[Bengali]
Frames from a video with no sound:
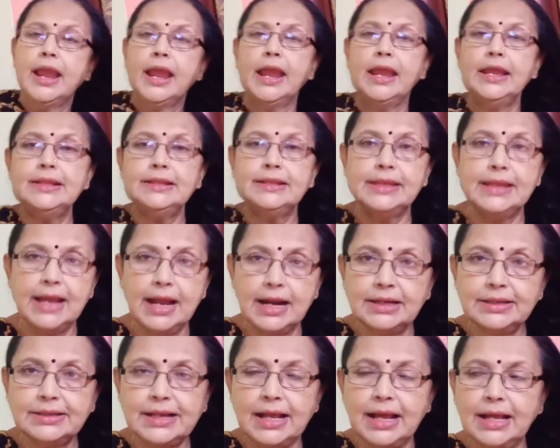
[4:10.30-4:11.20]
এই
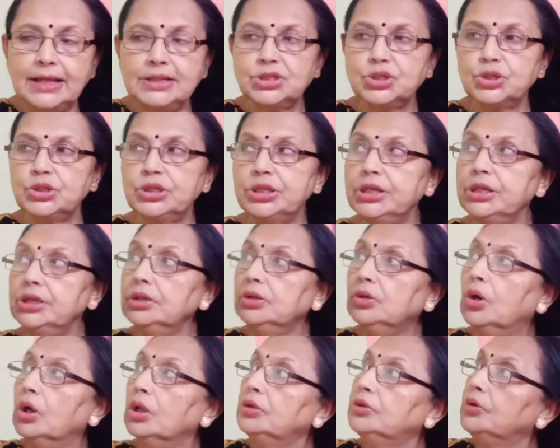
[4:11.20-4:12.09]
দেয়ালটা যদি
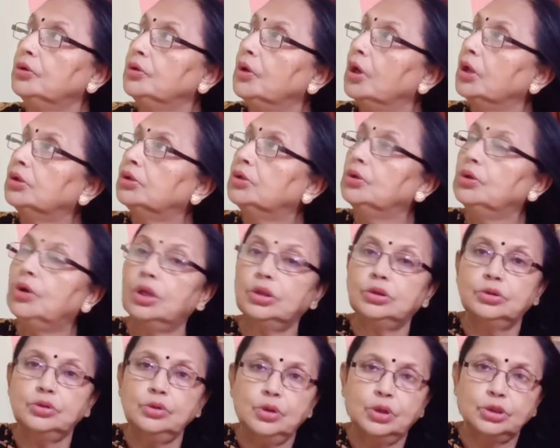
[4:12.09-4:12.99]
গত্ত গত্ত
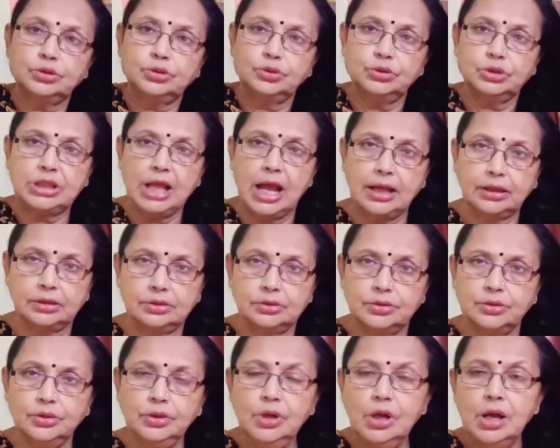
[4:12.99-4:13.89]
গত্ত গত্ত
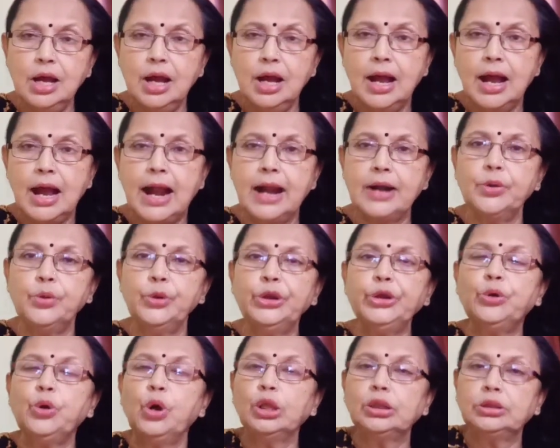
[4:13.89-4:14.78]
থাকতো আর ওই
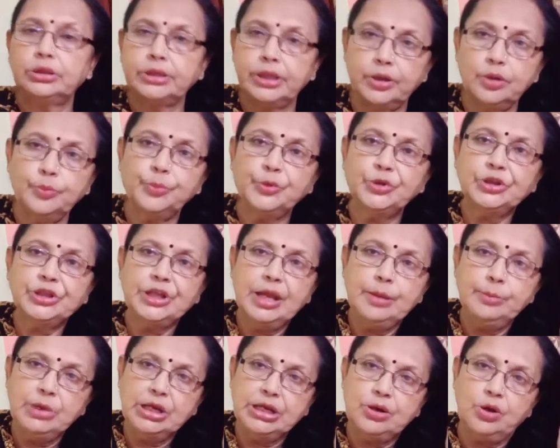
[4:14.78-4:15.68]
গর্তের উপর দিয়ে
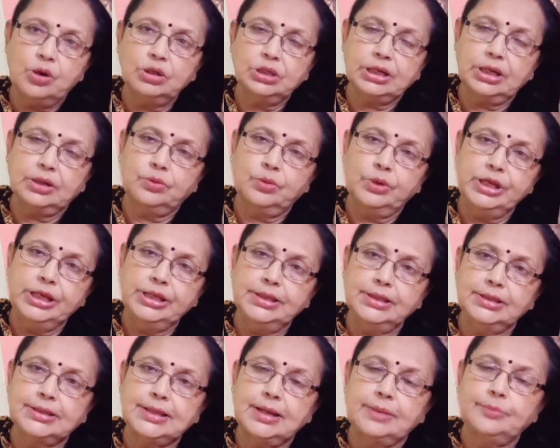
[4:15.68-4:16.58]
আমি রঙটা করিয়ে
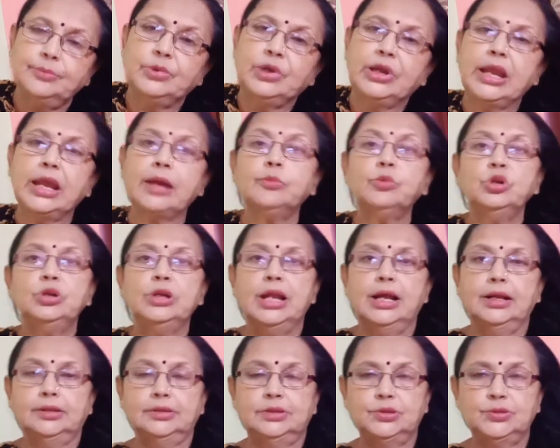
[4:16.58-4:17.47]
দিতাম কেমন
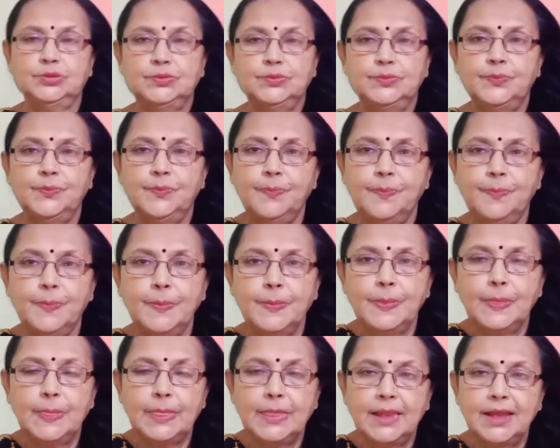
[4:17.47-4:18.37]
লাগত
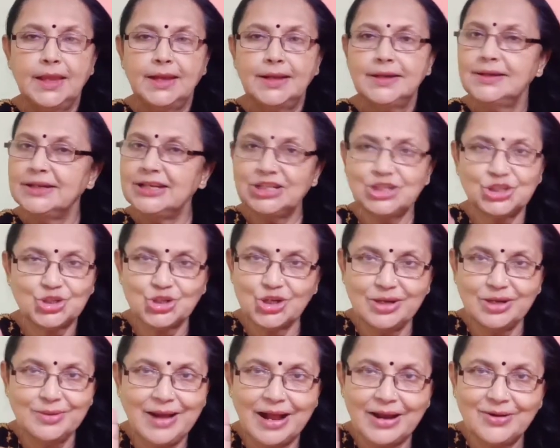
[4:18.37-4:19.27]

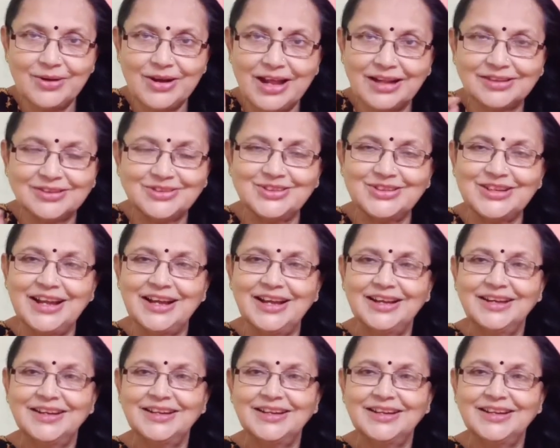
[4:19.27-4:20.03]
নিশ্চয়ই ভালো লাগতো না